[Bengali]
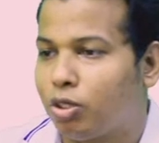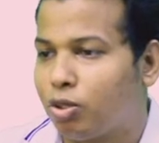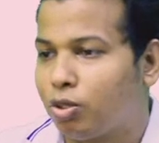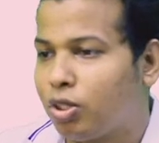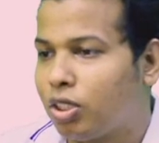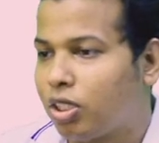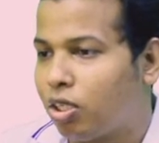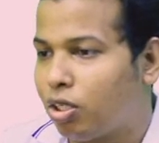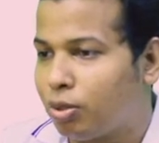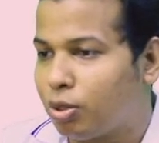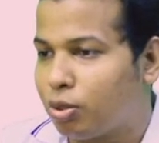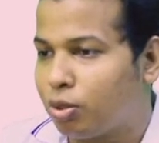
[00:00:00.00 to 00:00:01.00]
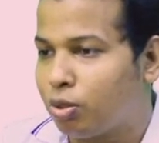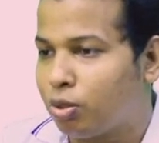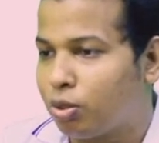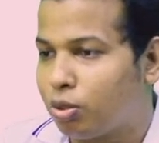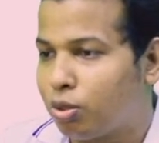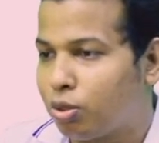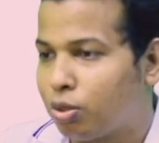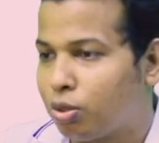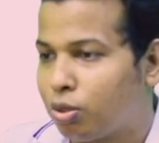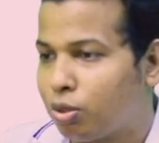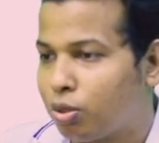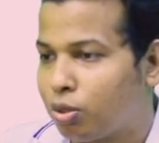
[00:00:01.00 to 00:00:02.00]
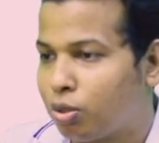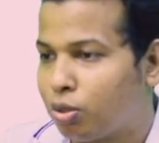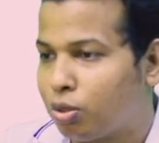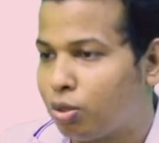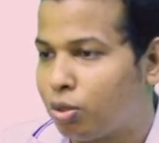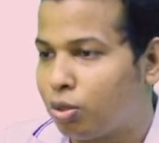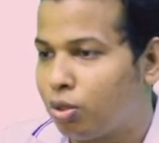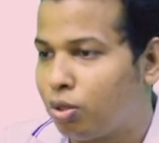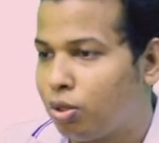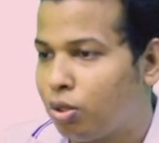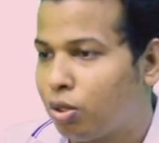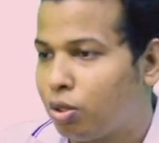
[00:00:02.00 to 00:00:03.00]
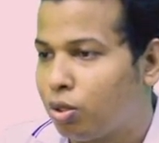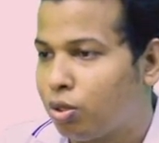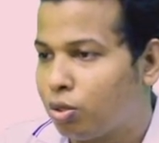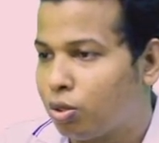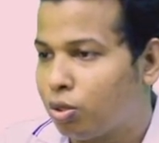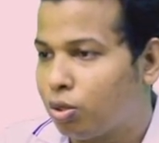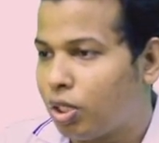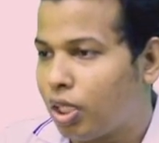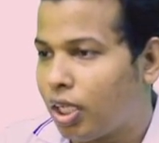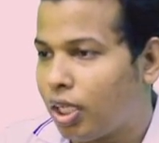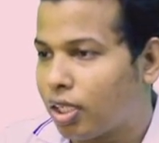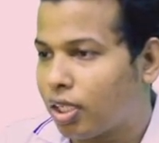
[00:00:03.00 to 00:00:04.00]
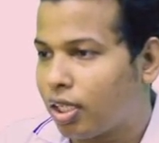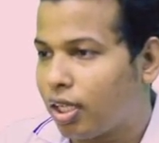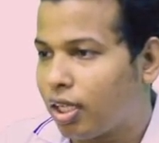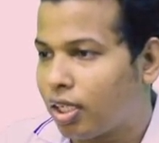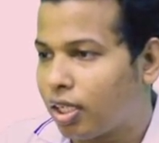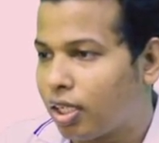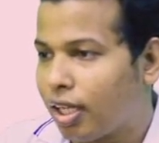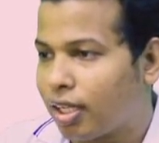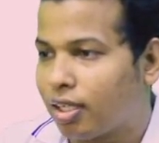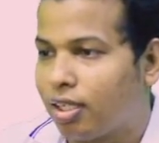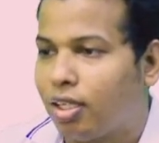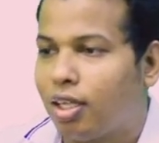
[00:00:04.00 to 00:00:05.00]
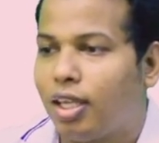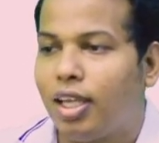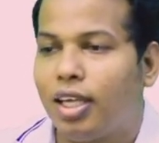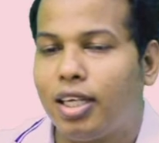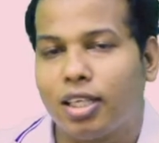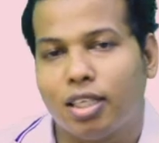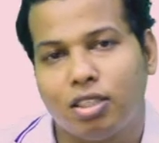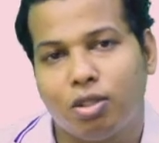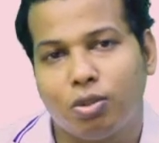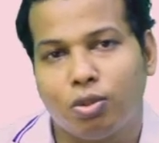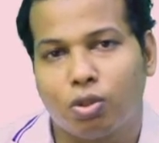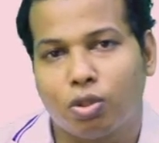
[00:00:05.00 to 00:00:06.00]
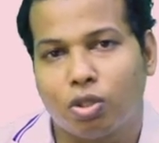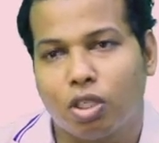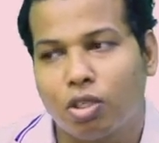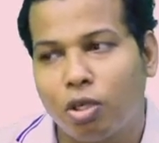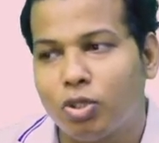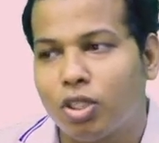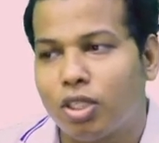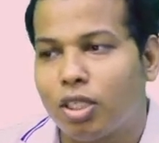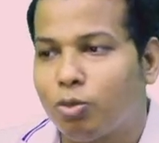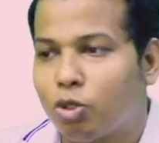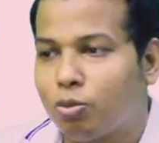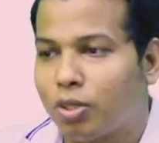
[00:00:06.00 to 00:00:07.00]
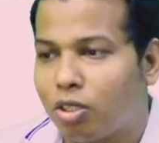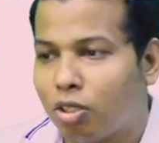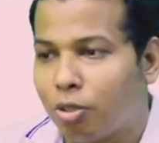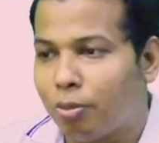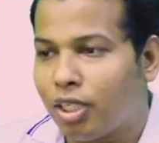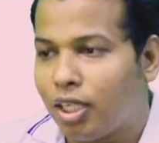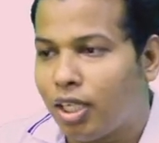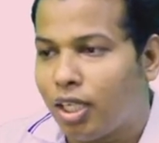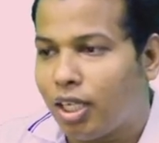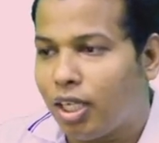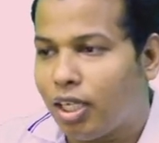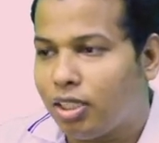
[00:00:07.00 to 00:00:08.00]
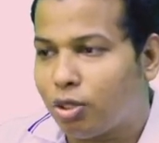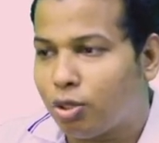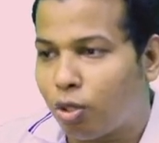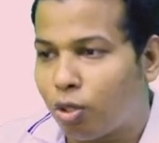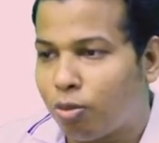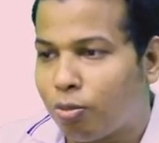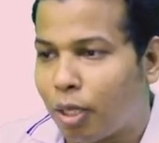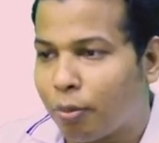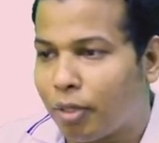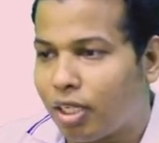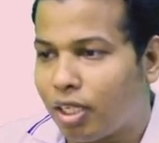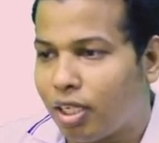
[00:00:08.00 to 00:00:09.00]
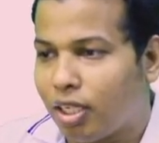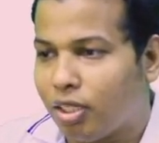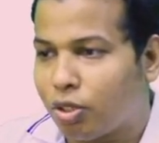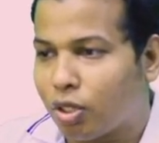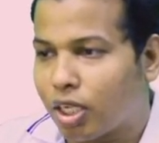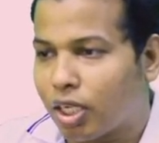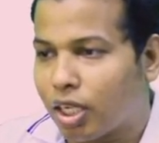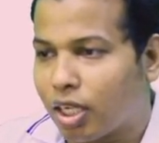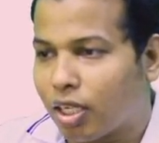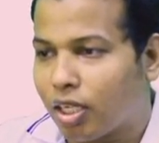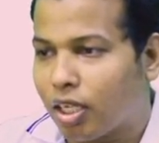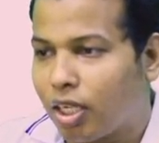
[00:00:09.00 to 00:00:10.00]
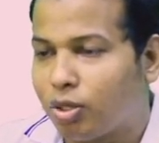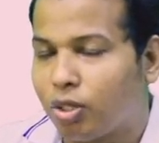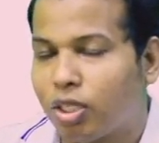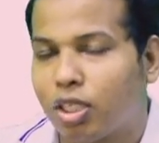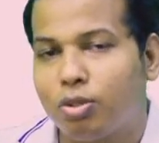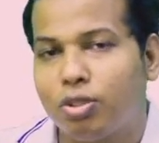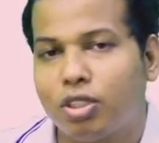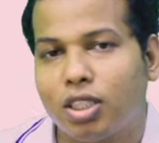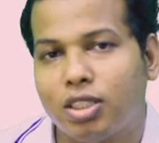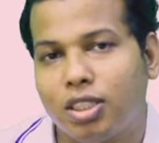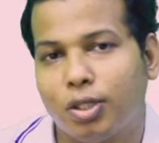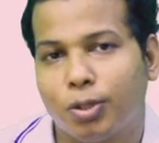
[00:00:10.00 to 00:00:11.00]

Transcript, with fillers: করি তাহলে হবে শূন্য শূন্য শূন্য শূন্য শূন্য এক এক এক এটা একটা চিহ্নযুক্ত সংখ্যা কম্পিউটার এটা বুঝবে কি হবে এই যে সর্ববামের এই সংখ্যাটা এই সংখ্যাটা হচ্ছে তার চিহ্ন